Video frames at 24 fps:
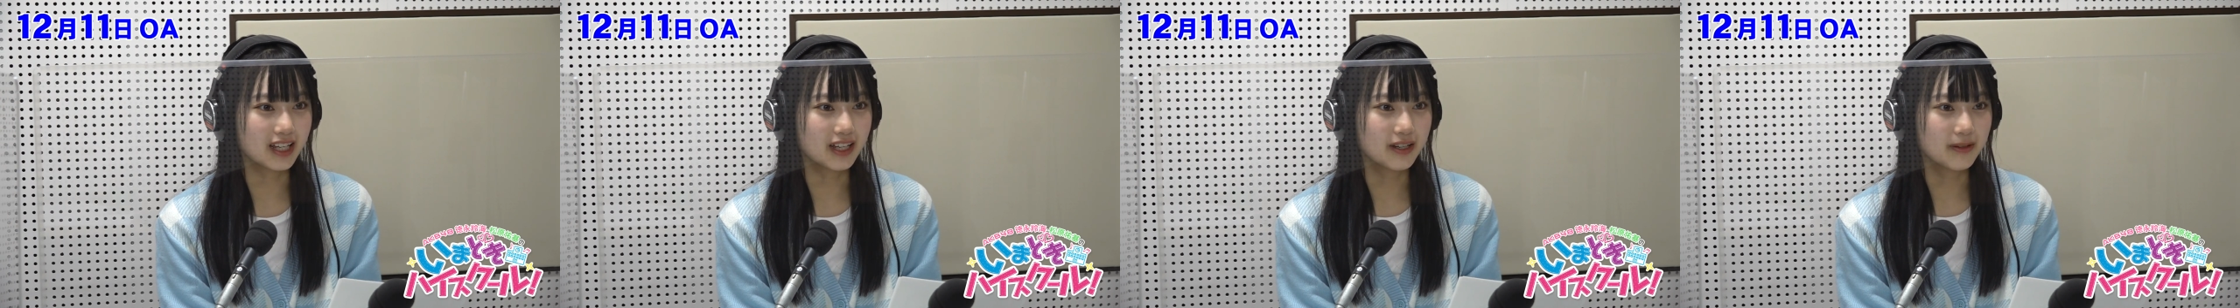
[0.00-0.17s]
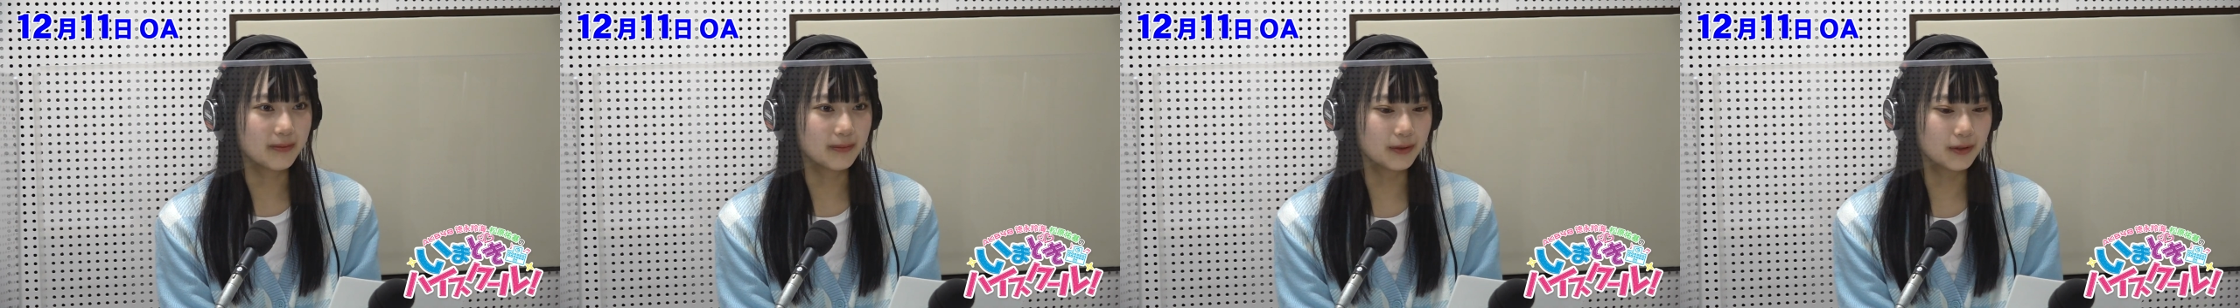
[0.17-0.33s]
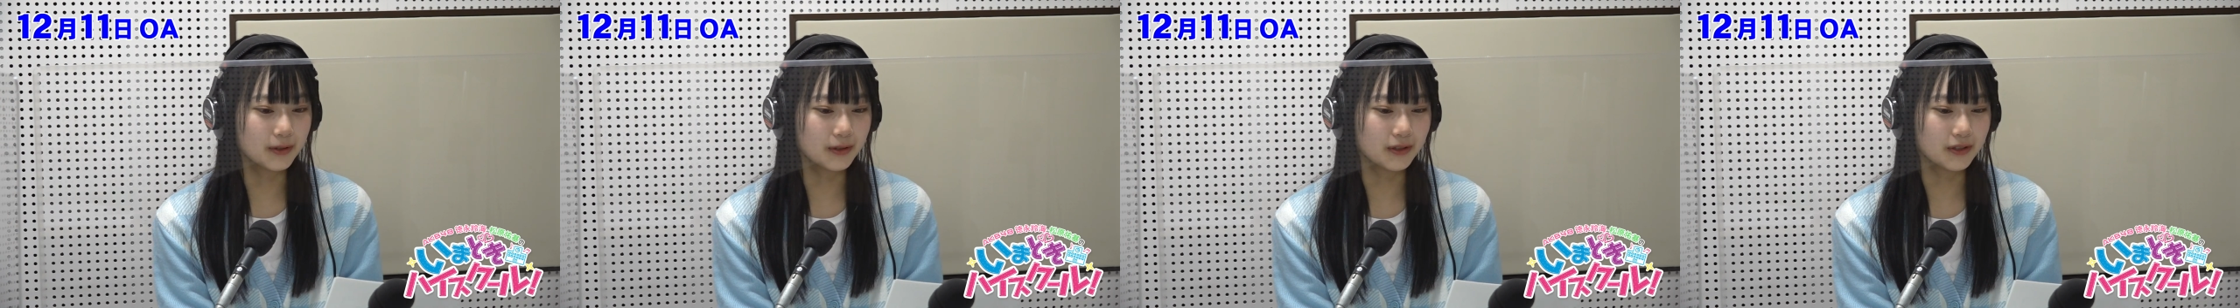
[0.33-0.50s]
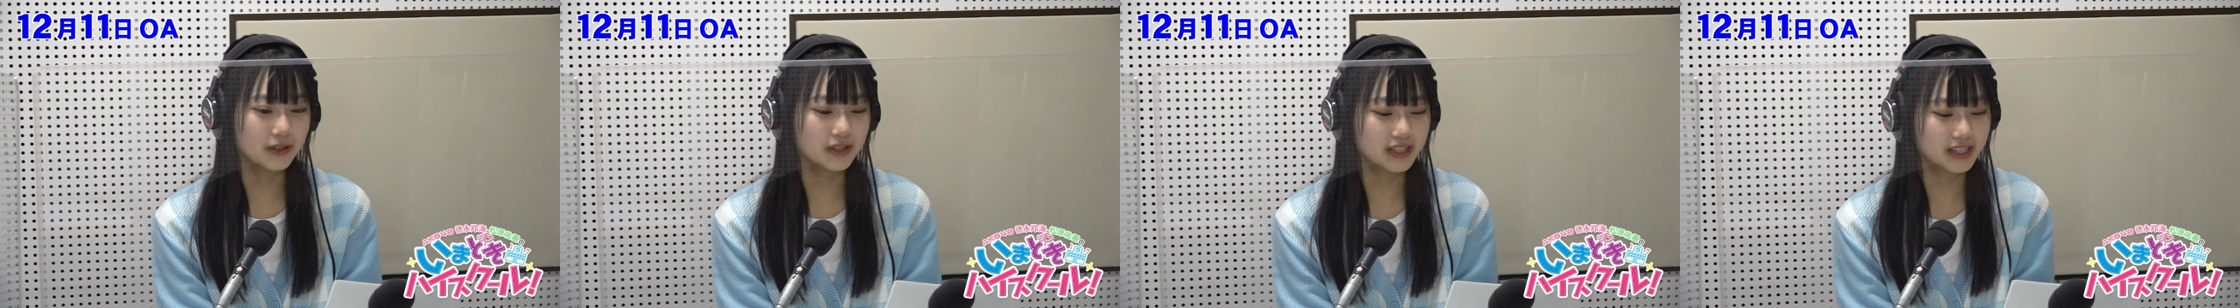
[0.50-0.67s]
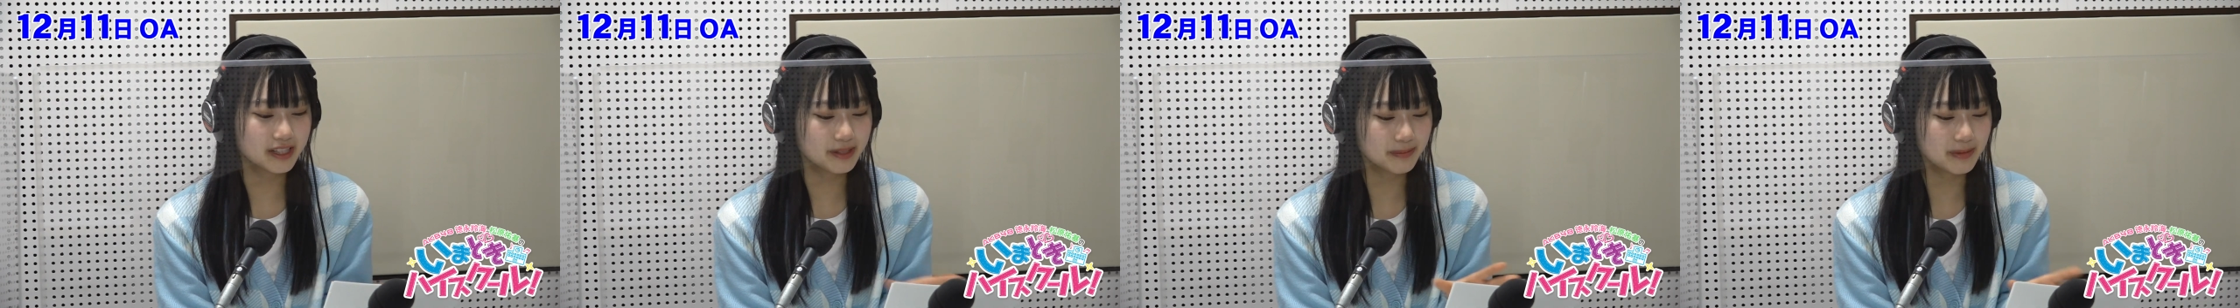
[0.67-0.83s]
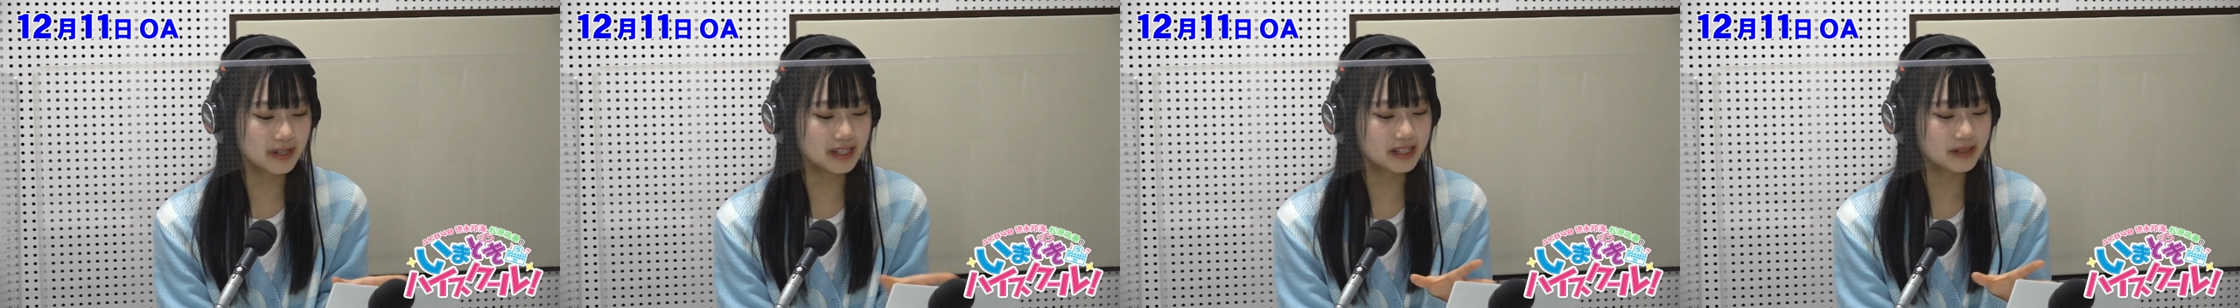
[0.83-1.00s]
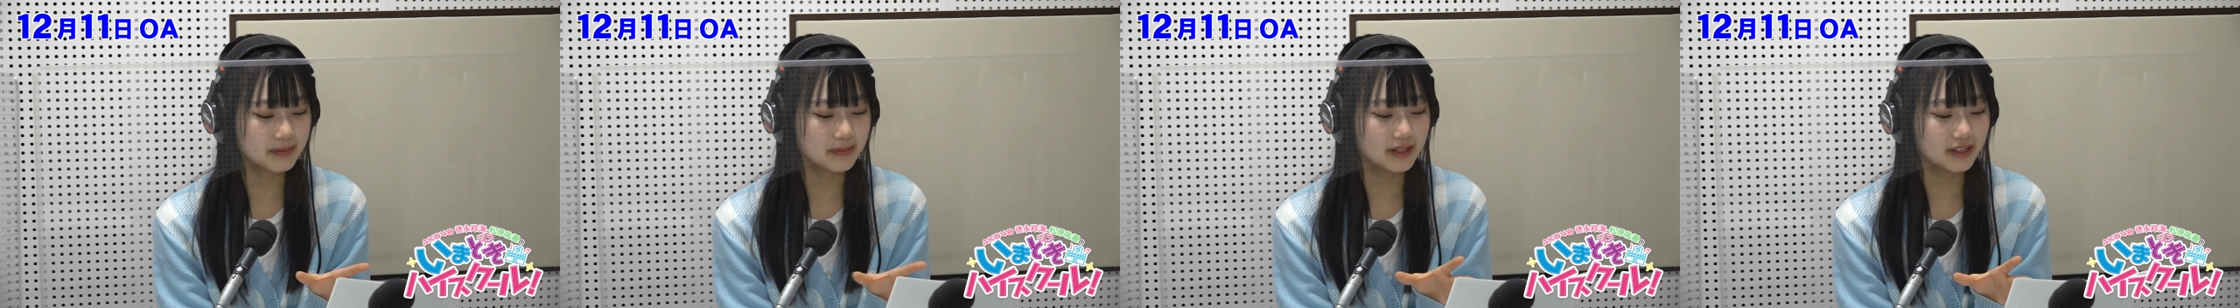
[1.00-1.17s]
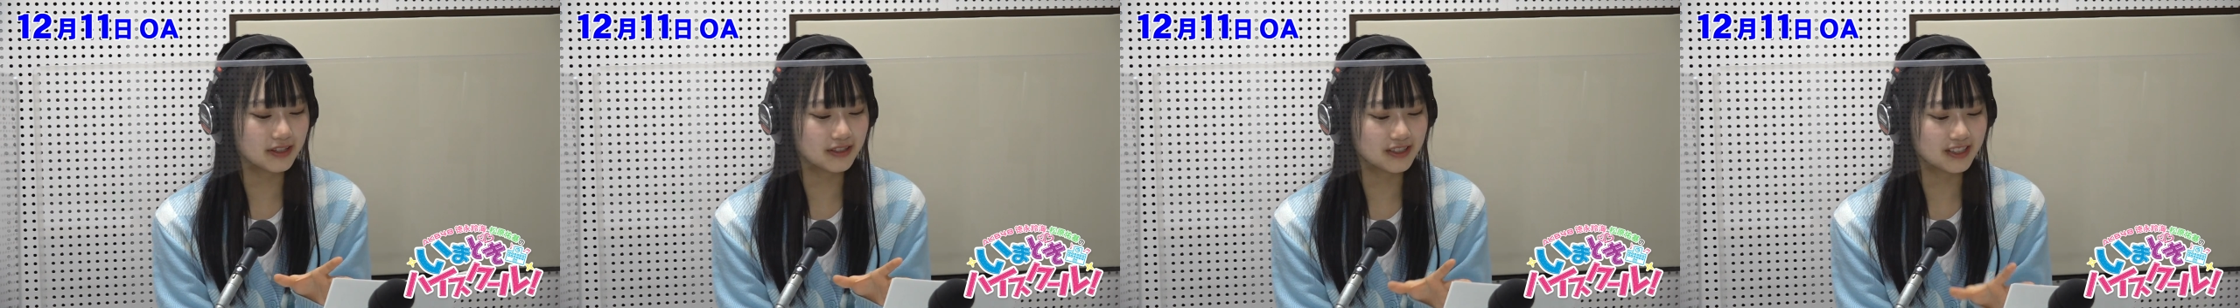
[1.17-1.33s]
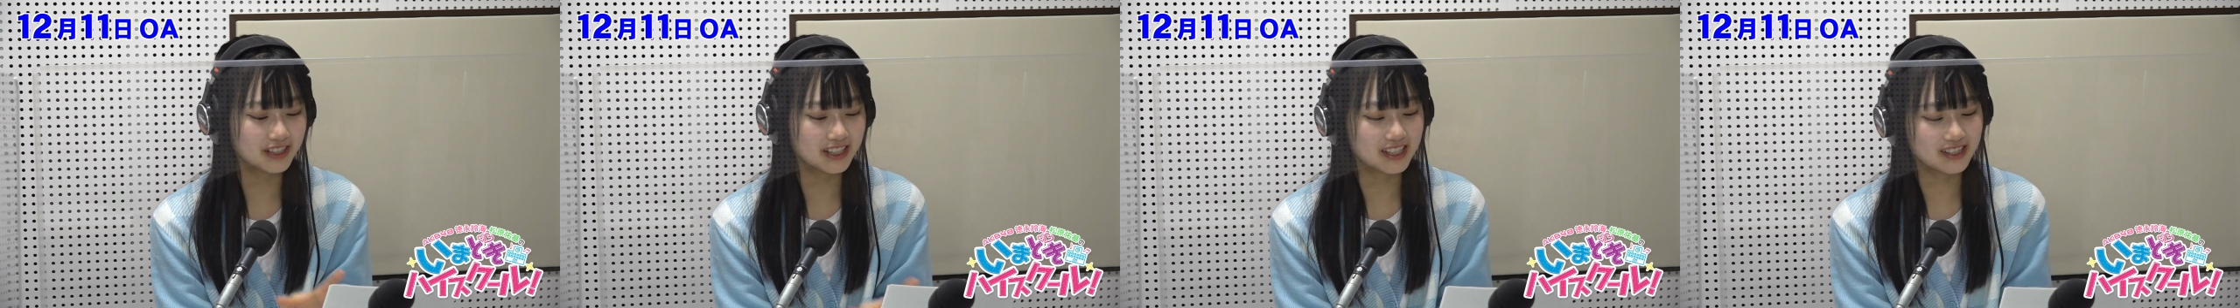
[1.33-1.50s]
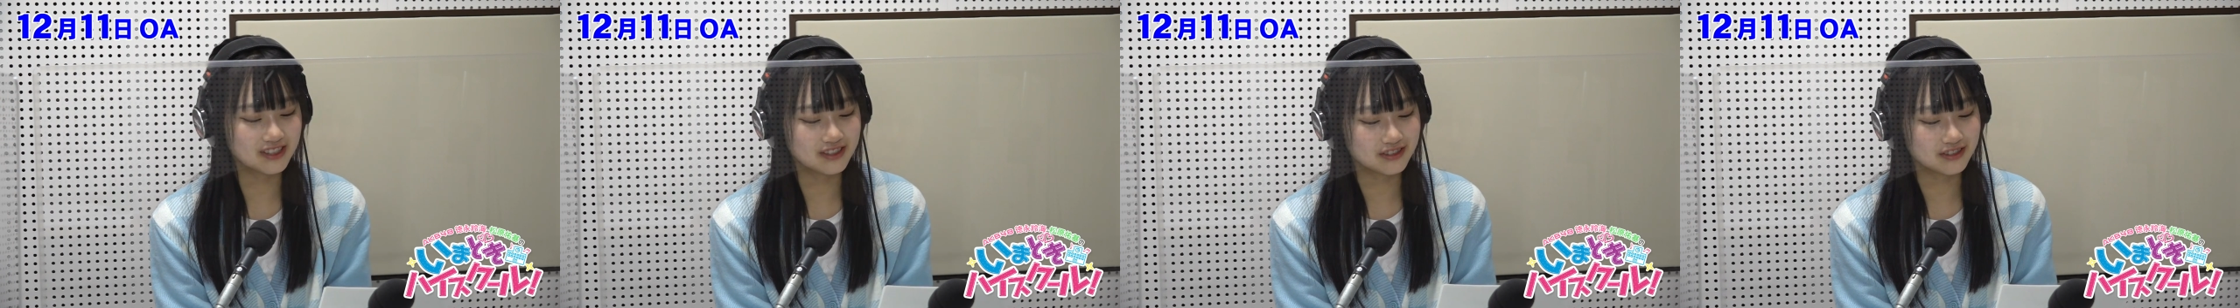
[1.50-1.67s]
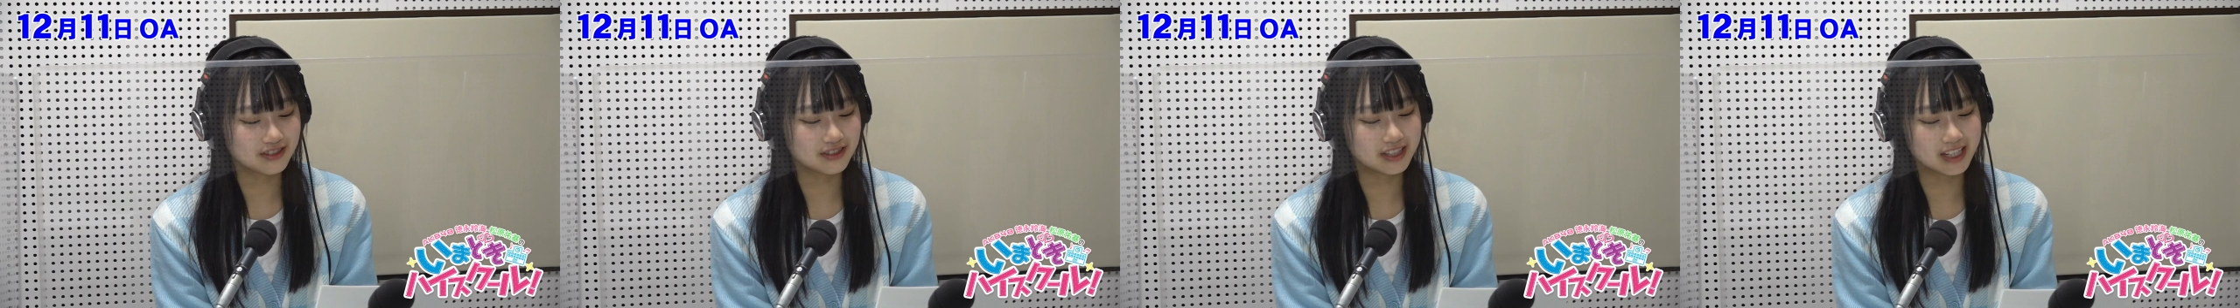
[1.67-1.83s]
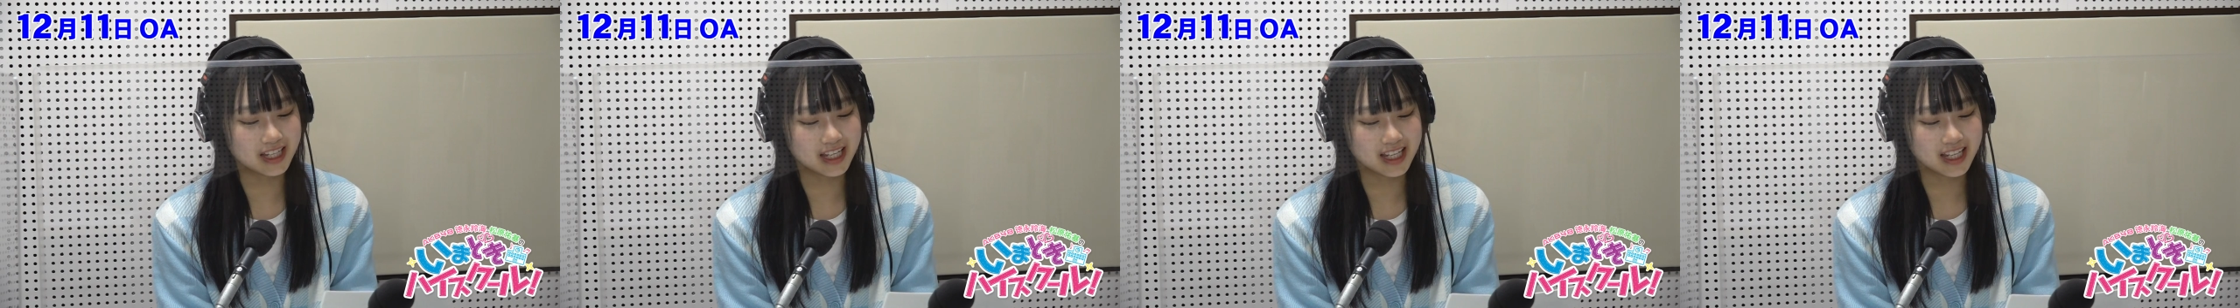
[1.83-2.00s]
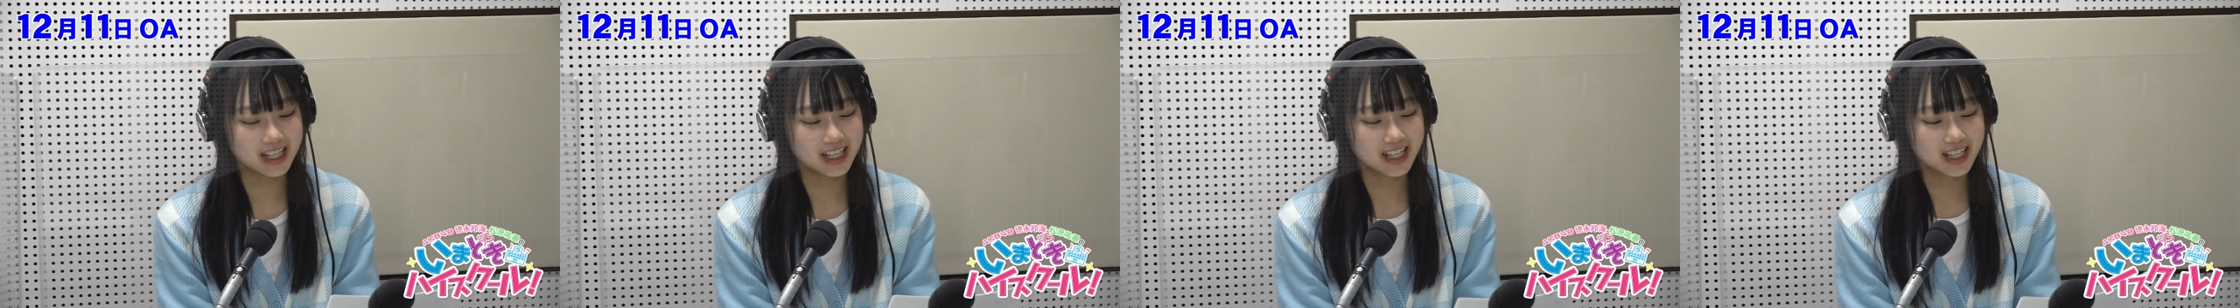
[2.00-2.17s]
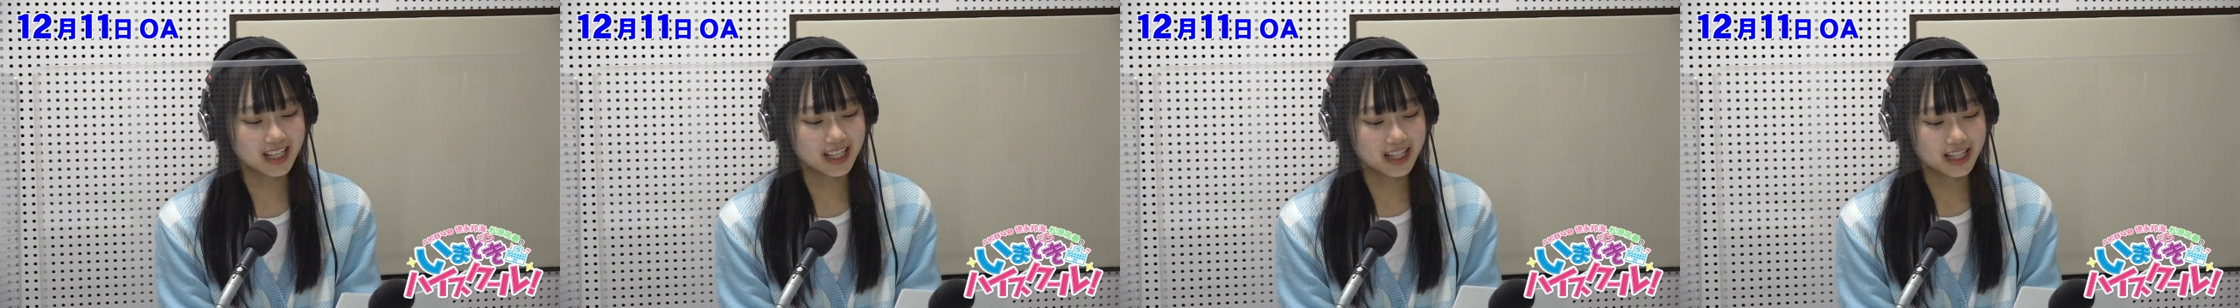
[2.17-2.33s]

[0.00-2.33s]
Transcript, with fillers: もう詰め詰めのスケジュールで